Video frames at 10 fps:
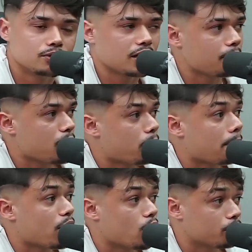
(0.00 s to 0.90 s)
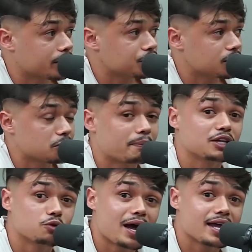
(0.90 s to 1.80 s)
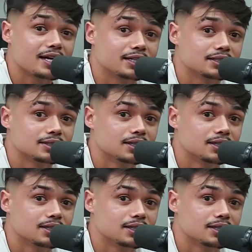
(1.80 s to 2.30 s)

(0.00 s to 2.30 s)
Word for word: porque é o meu papel como cristão de perdoar ele.